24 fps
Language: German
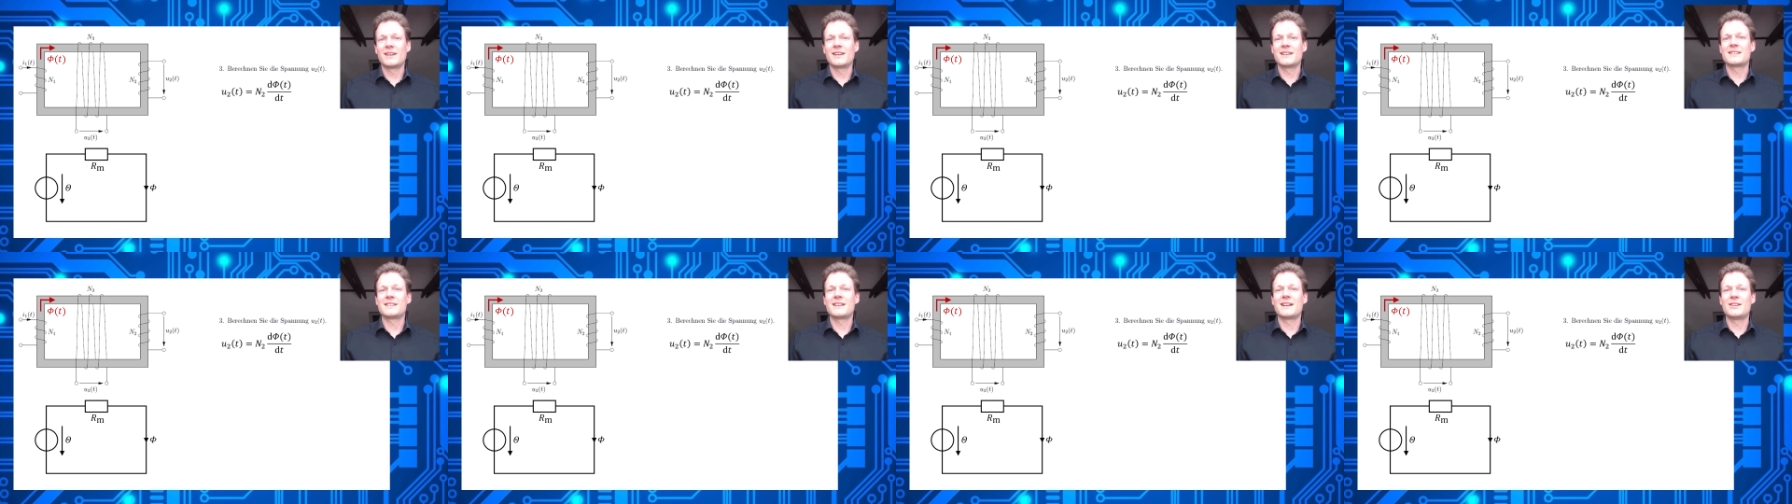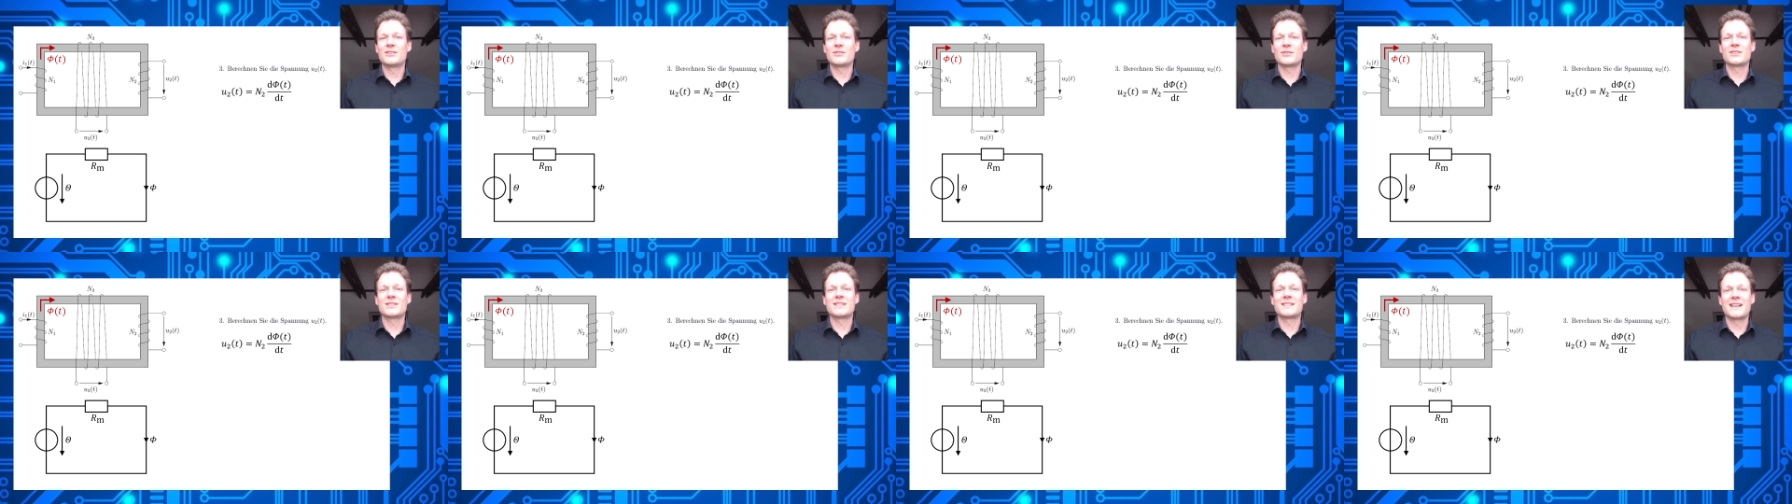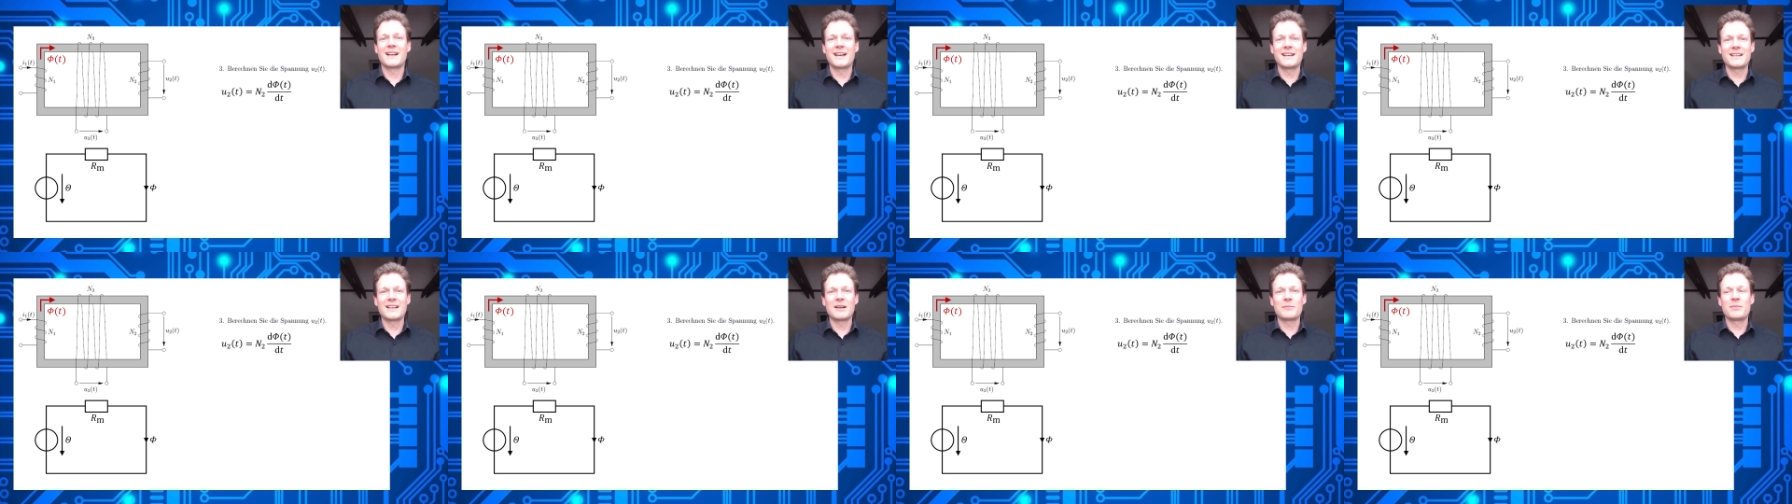Der ist also
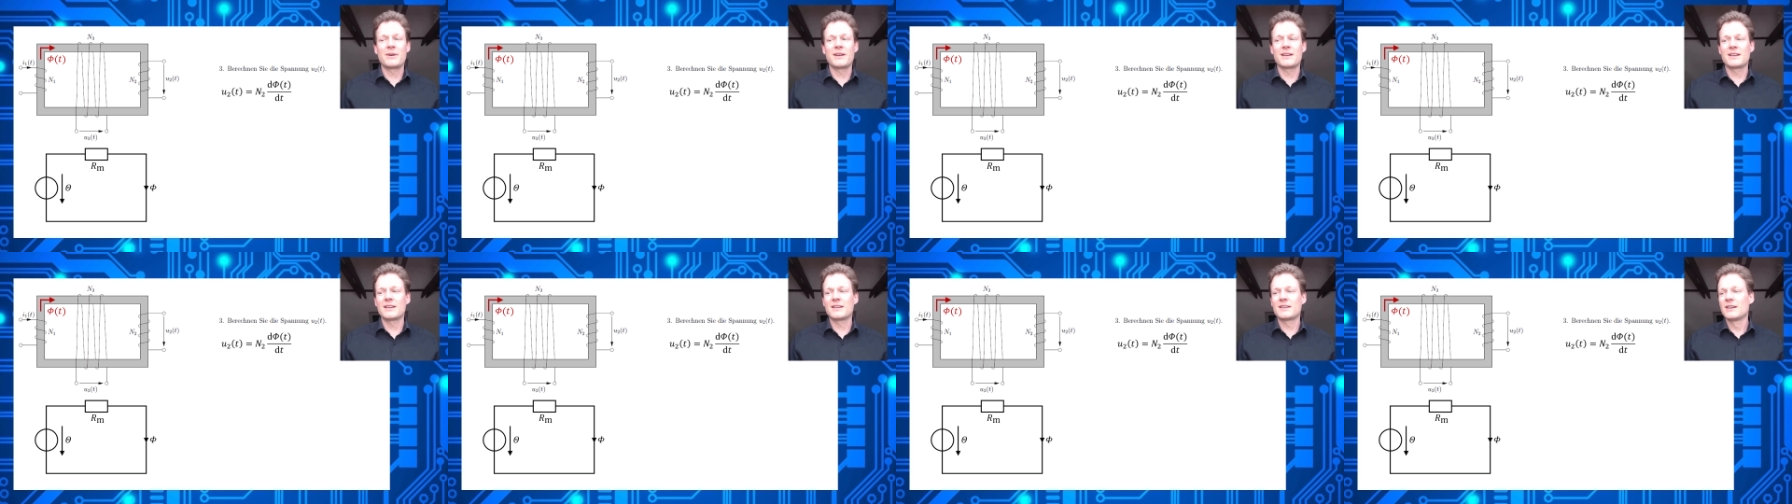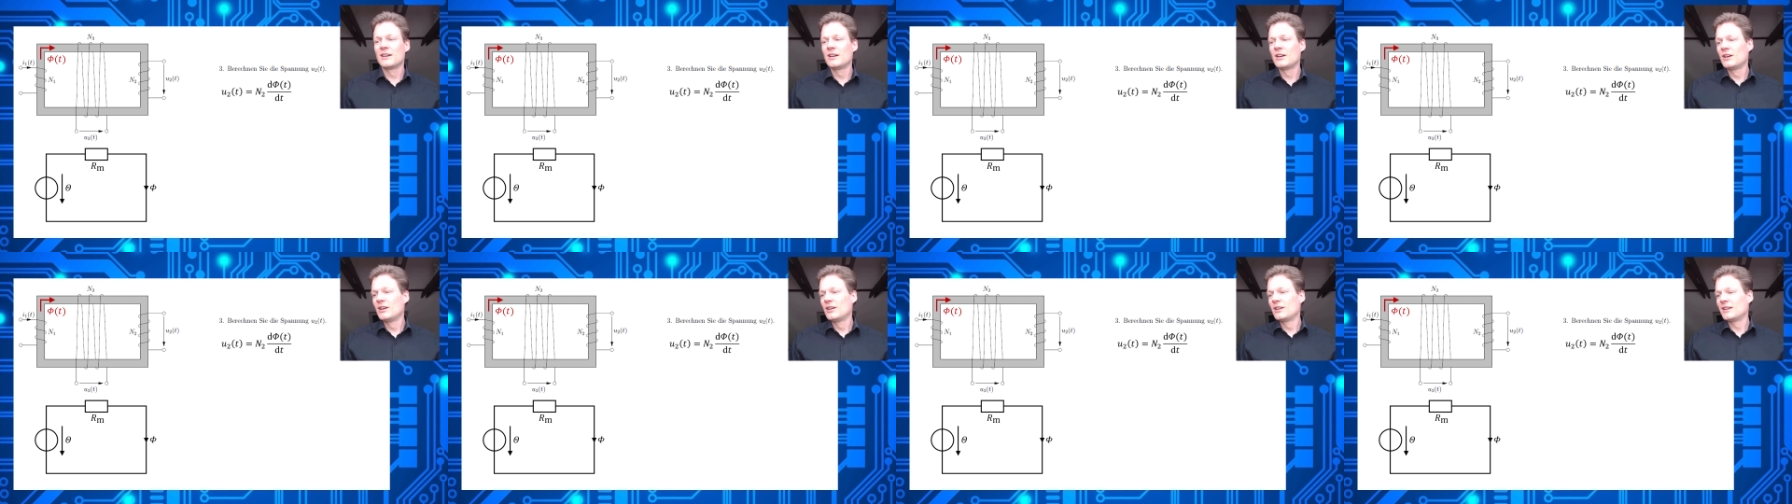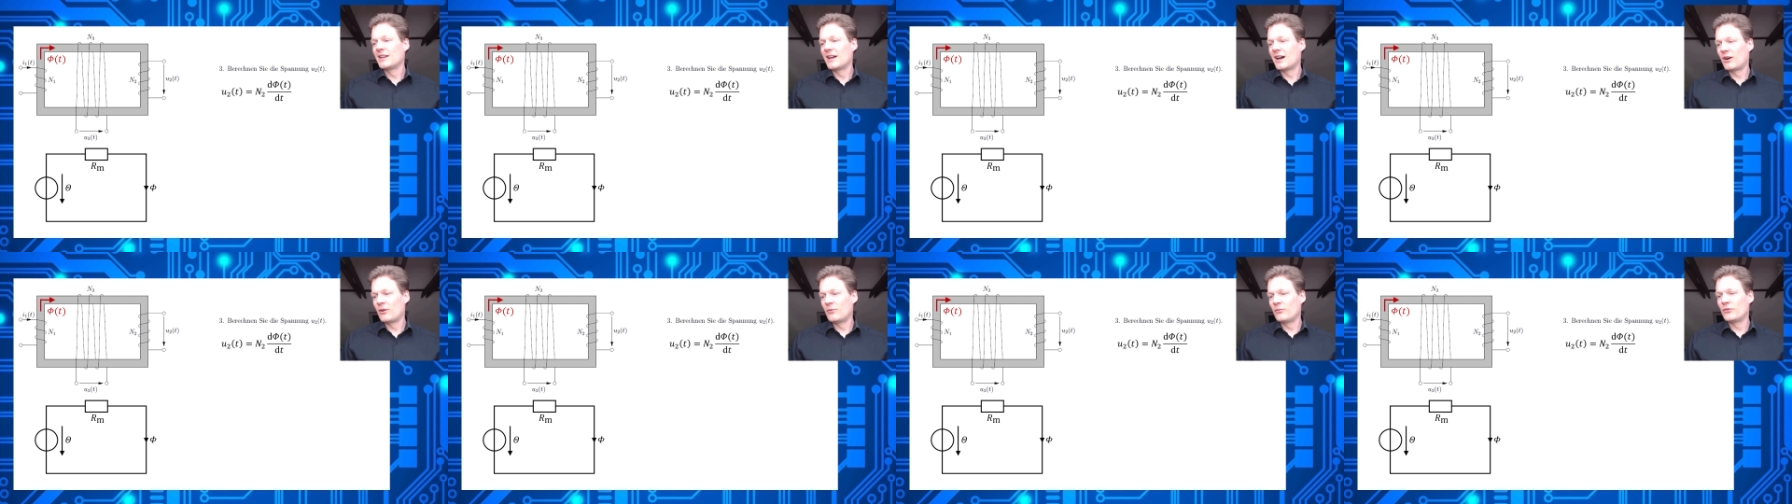zeitabhängig,
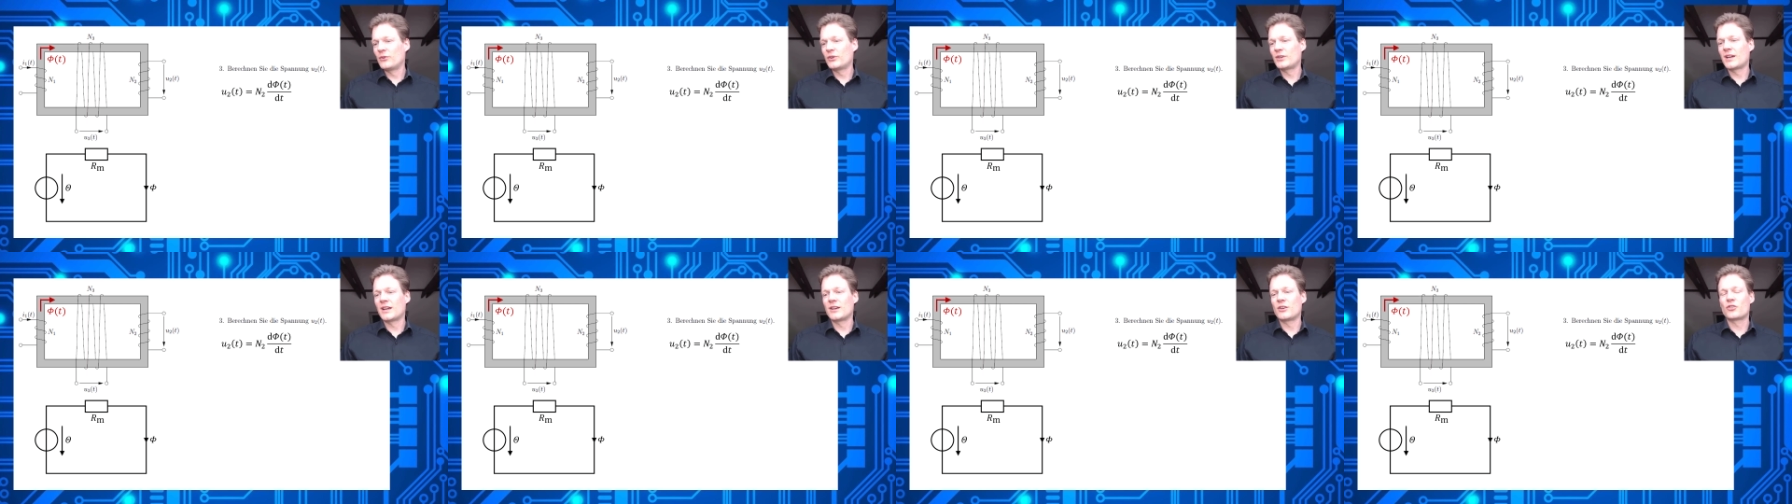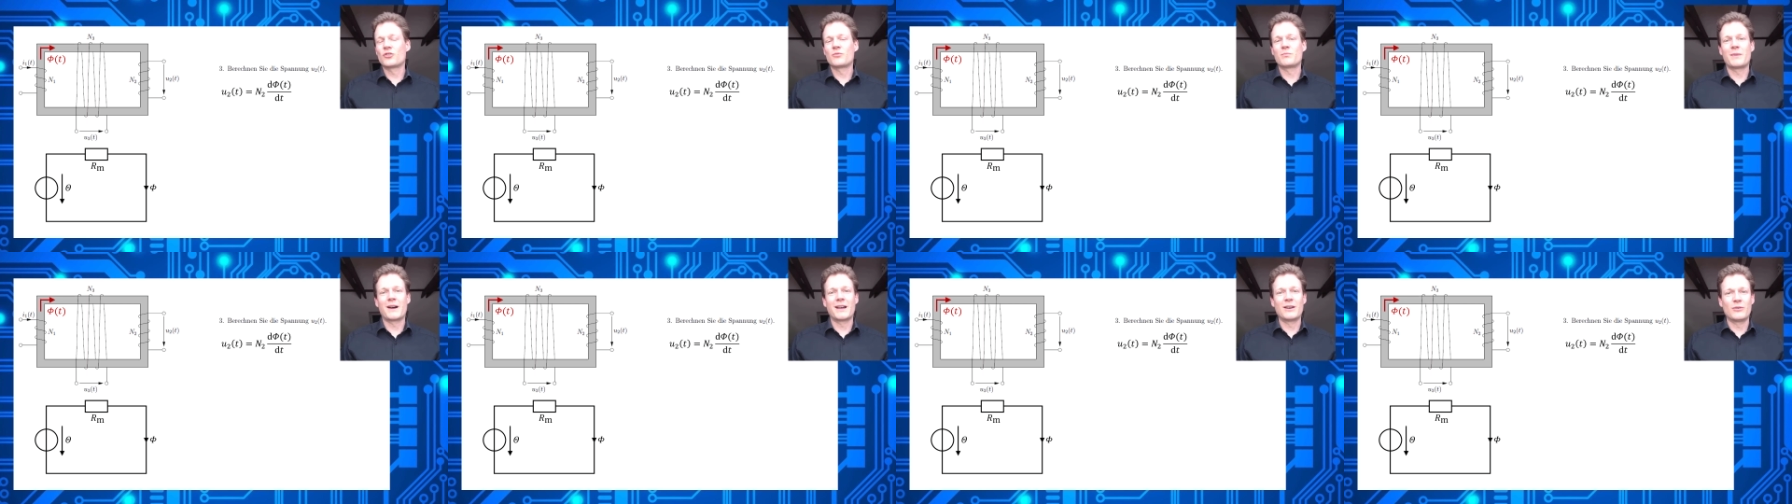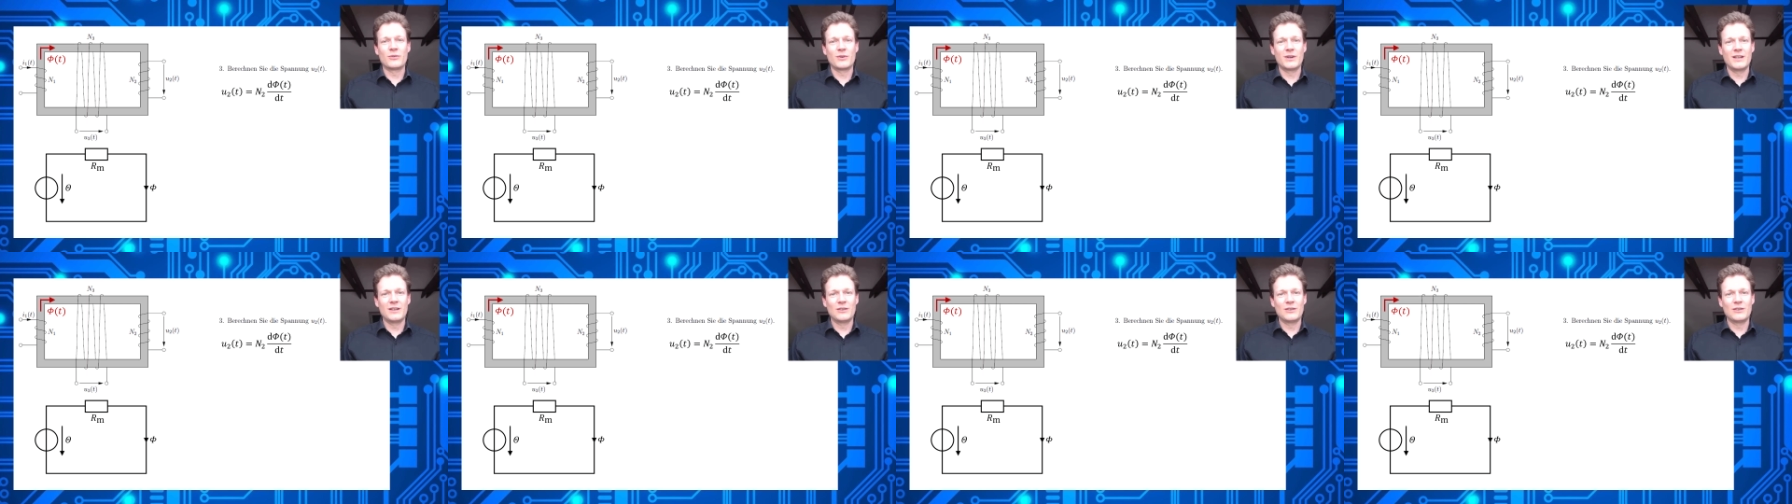darum wird eine Spannung